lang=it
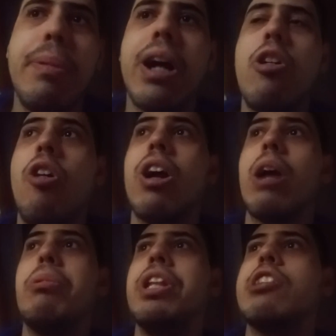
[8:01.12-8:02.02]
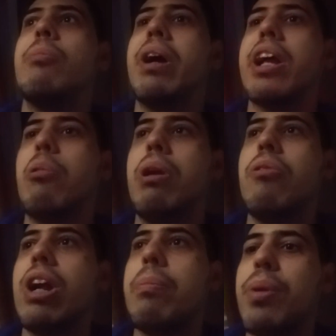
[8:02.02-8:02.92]
insieme a Kong, quindi secondo me anche qui
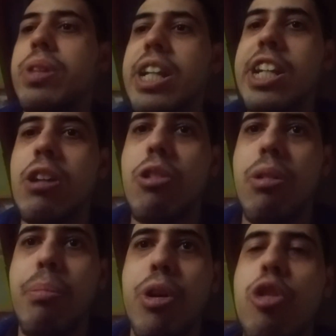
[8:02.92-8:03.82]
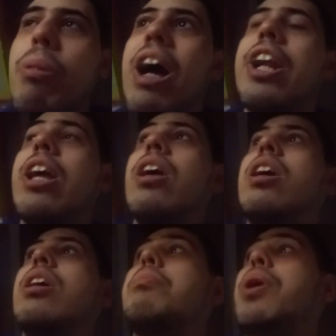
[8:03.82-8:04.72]
vorrà proteggere ancora un po' gli umani,
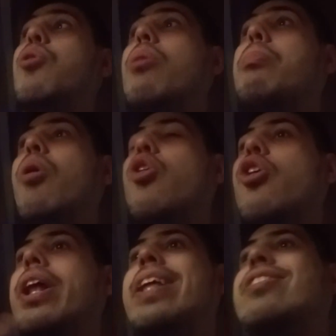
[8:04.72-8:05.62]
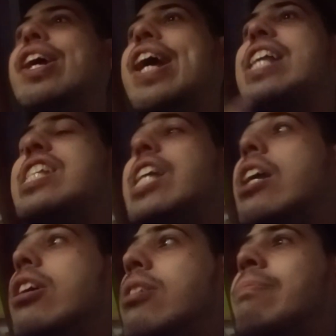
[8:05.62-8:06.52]
per quel poco che gli interessi.